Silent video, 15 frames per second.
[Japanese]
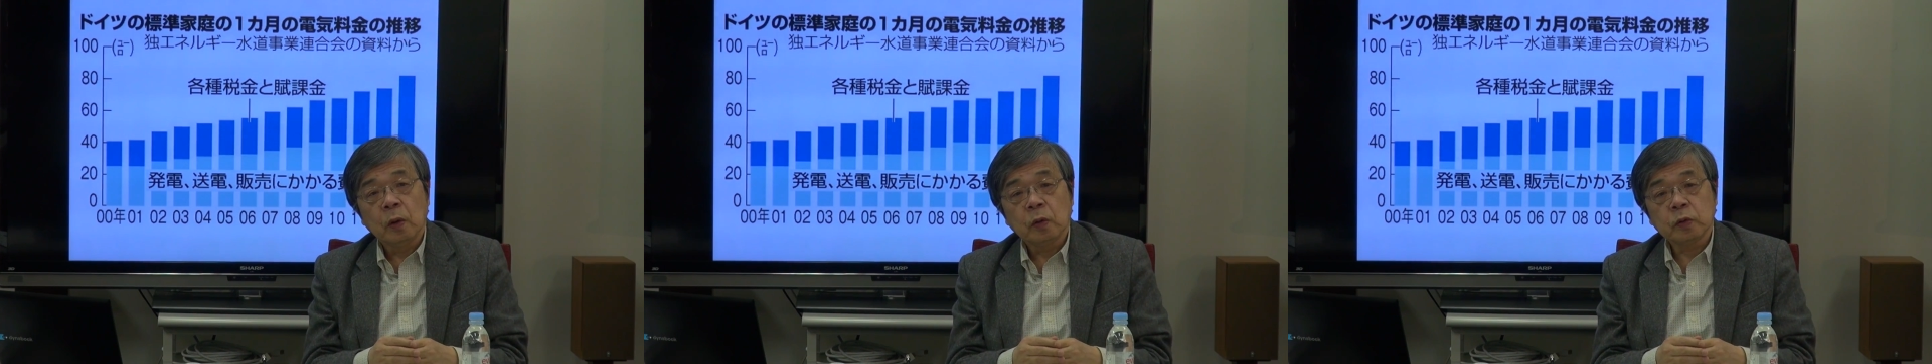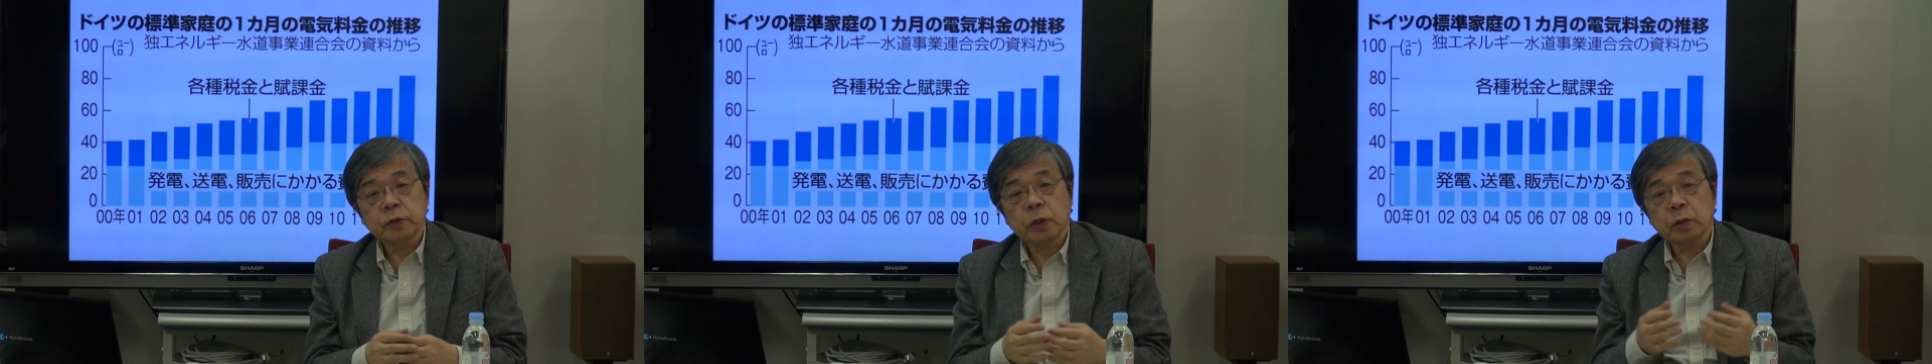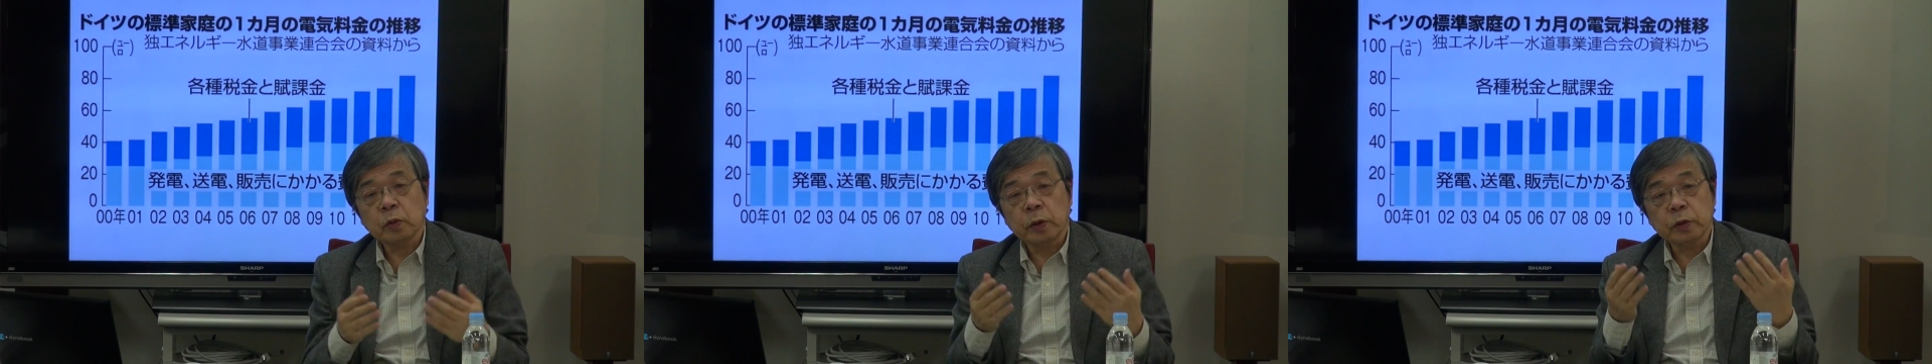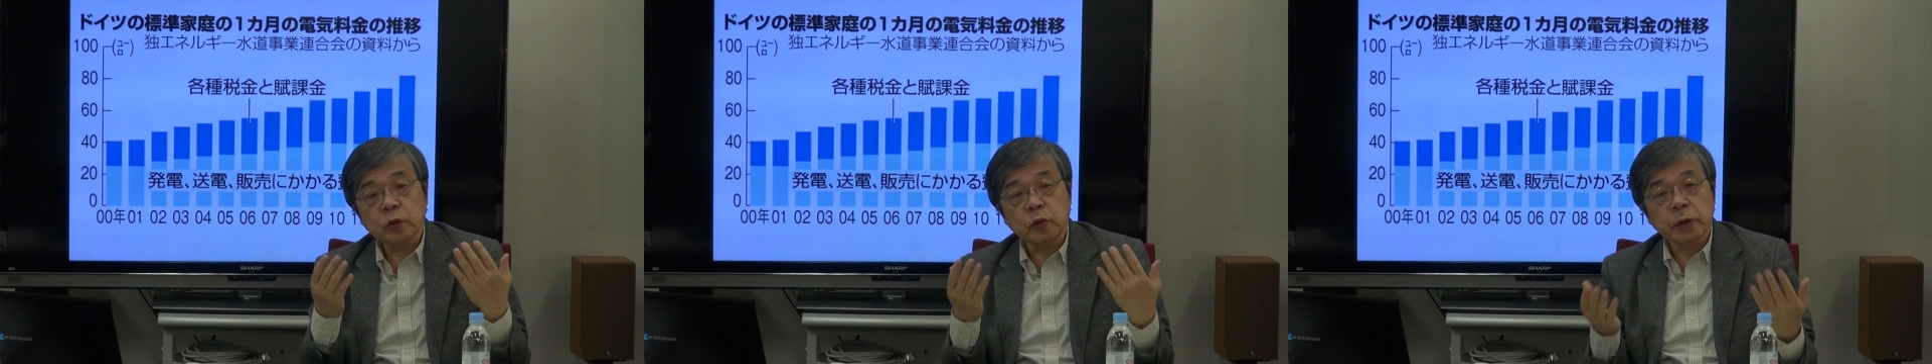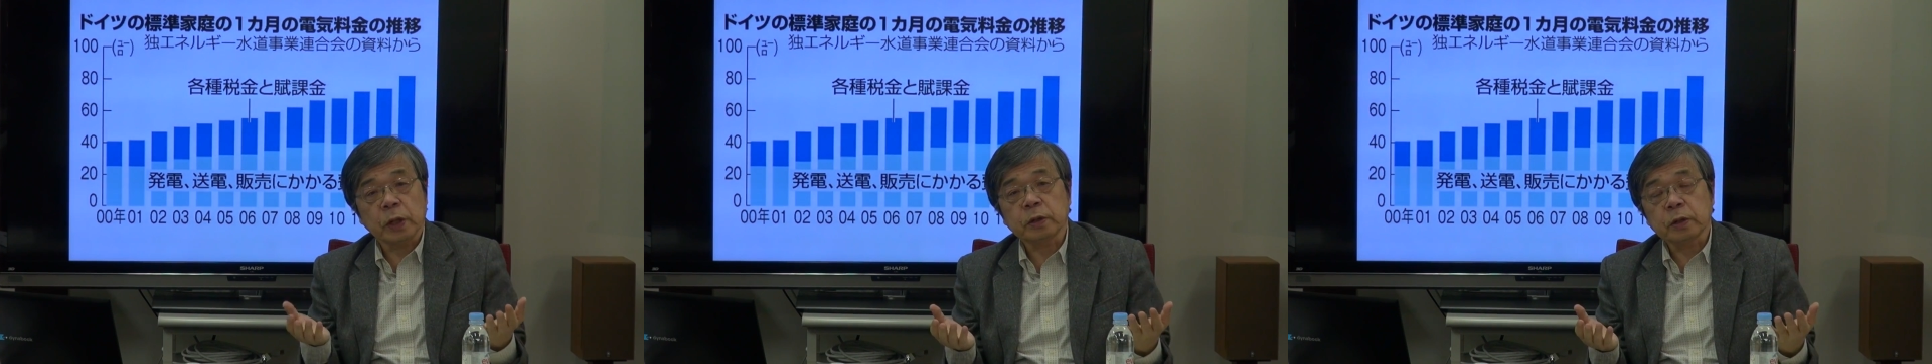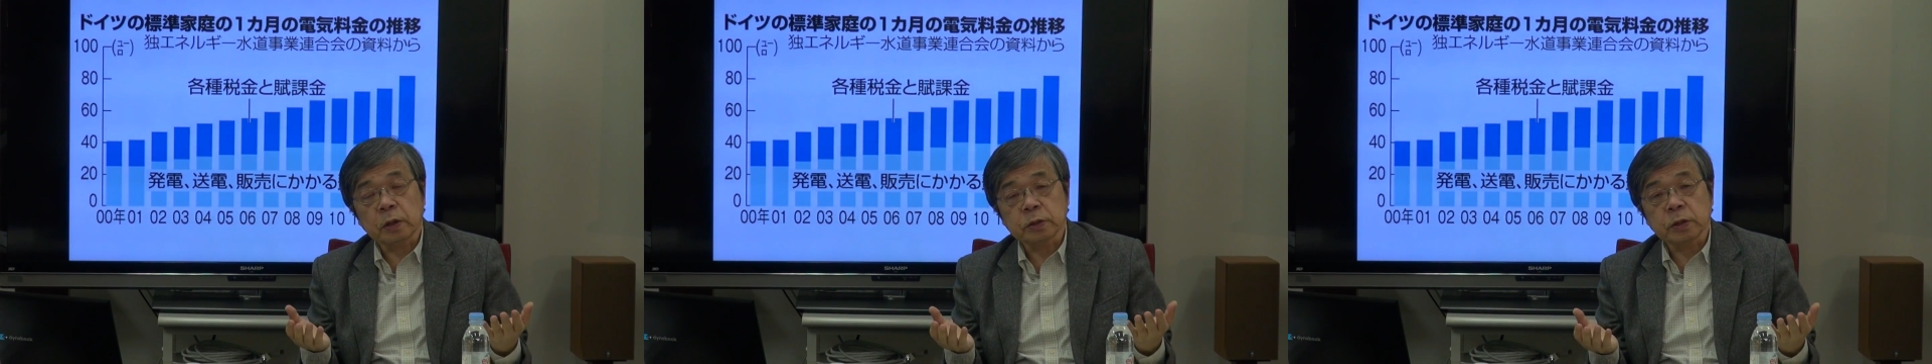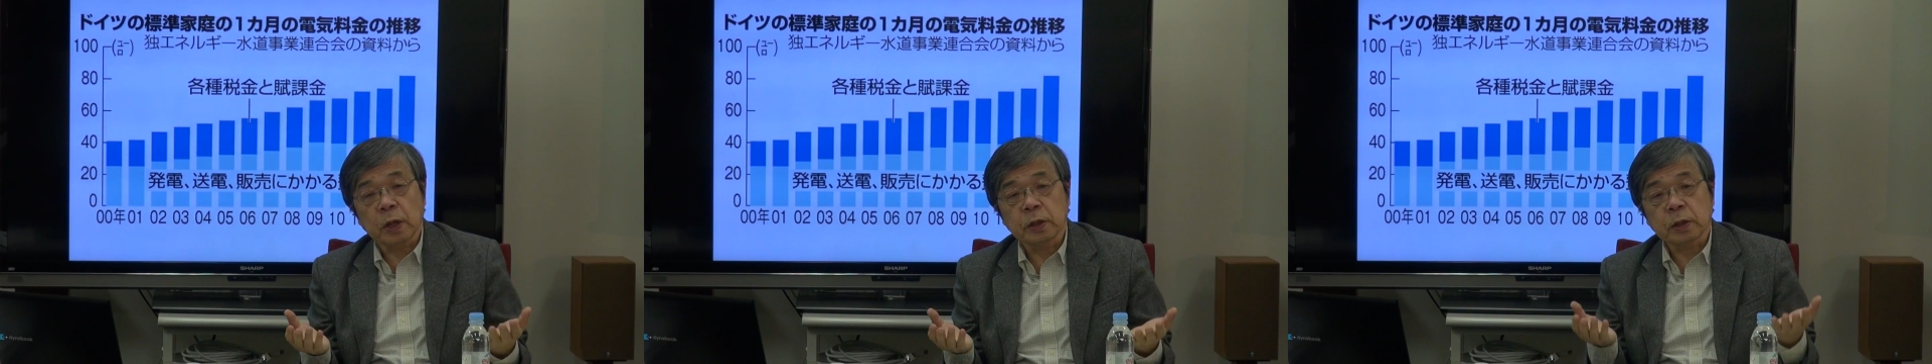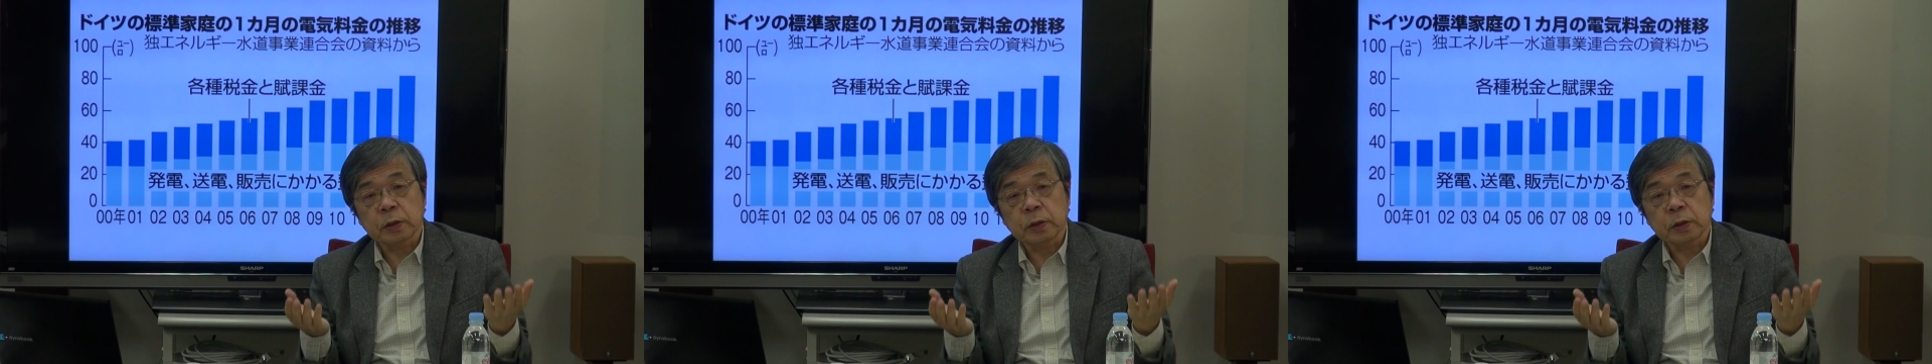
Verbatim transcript: それでこれどうやったら再